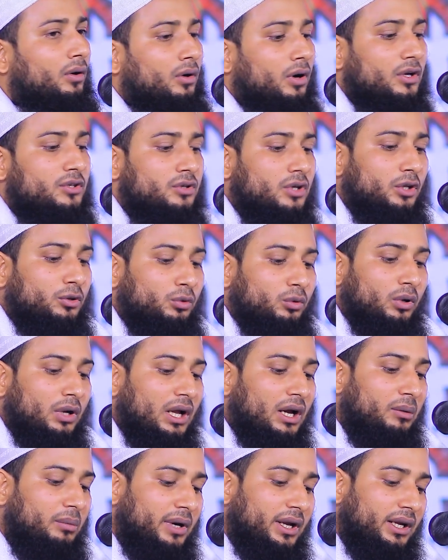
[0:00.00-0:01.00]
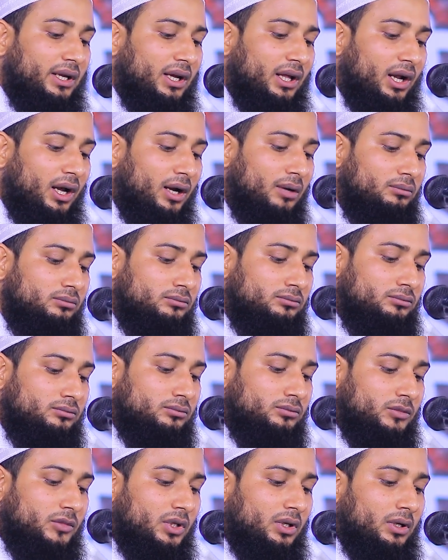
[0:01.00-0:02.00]
হজরত ওলামাই কেরাম
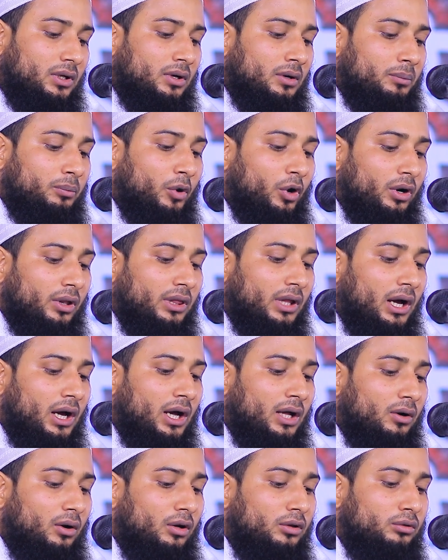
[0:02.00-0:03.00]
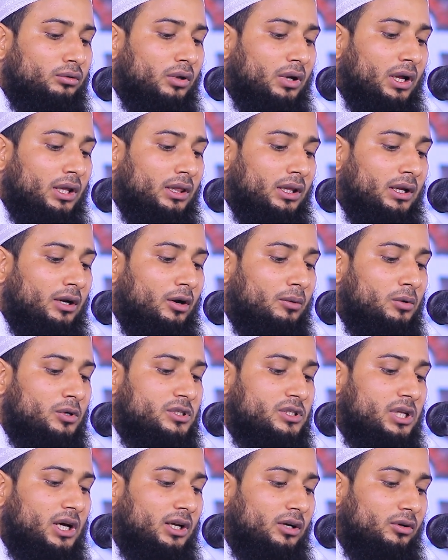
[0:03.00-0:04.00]
পর্দার অন্তরাতলে
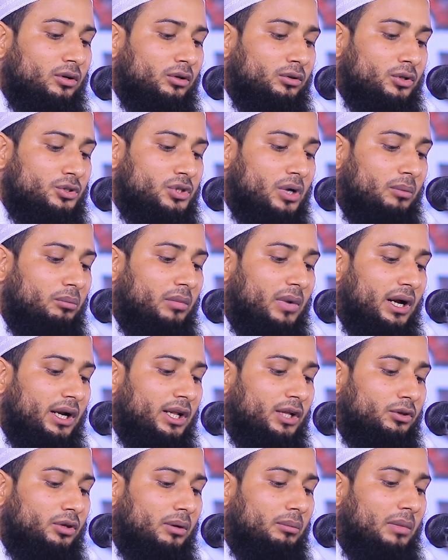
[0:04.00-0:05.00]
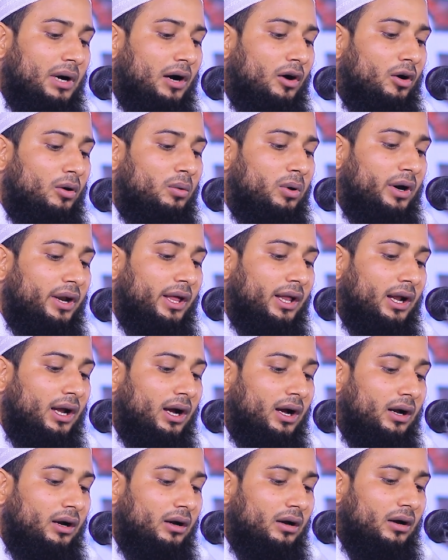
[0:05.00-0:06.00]
অবস্থানরত সম্মানিত মা ও বোনেরা
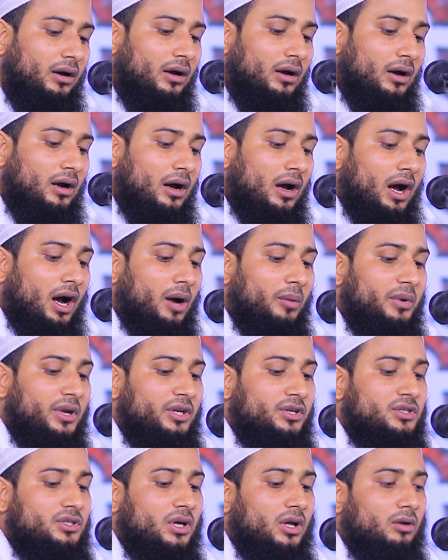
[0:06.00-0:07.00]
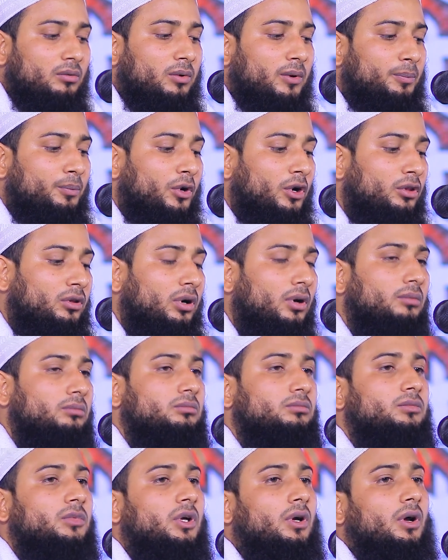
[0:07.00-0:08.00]
আমি সর্বপ্রথম
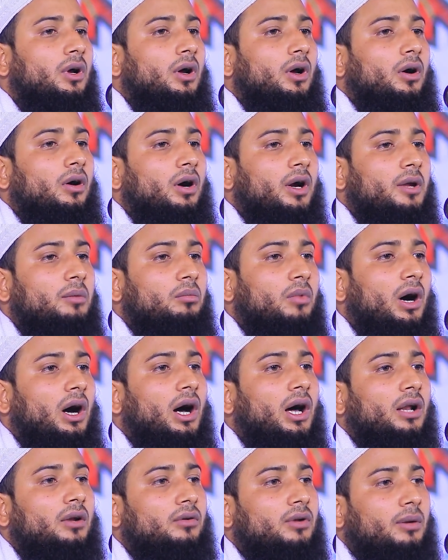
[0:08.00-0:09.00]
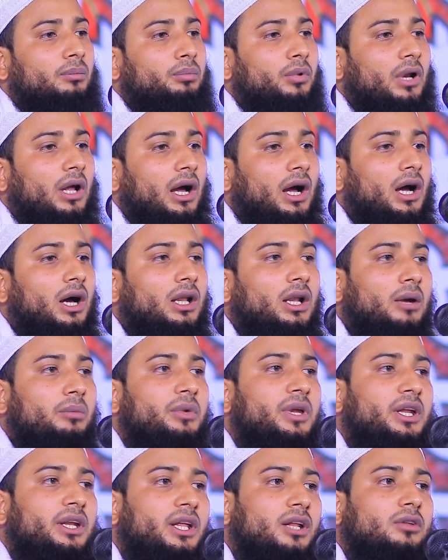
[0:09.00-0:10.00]
ওই মহান রব্বুল
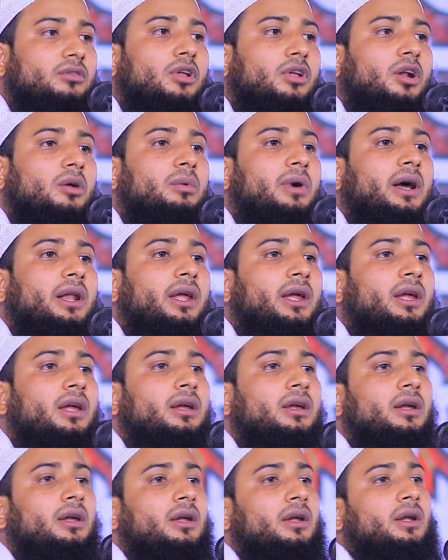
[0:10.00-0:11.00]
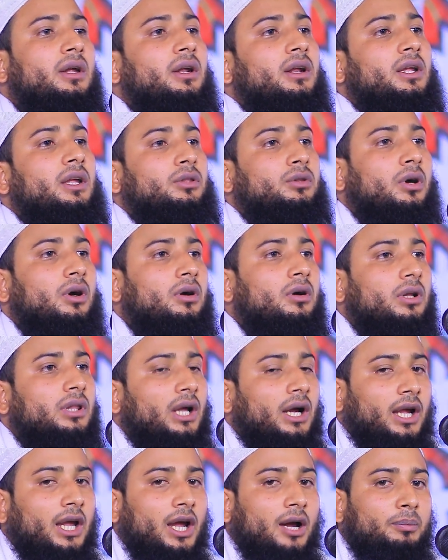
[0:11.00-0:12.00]
আলমিনের দরবারে কৃতজ্ঞতা
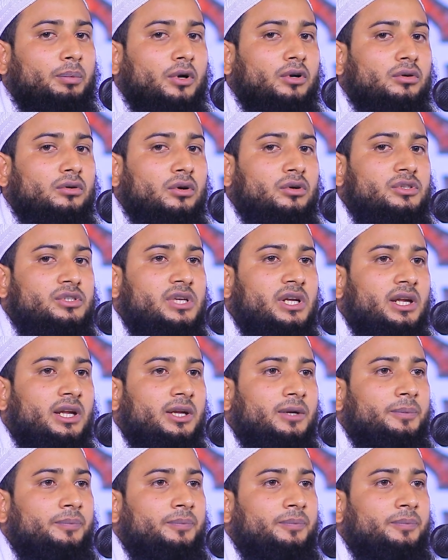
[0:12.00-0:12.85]
জ্ঞাপন করছি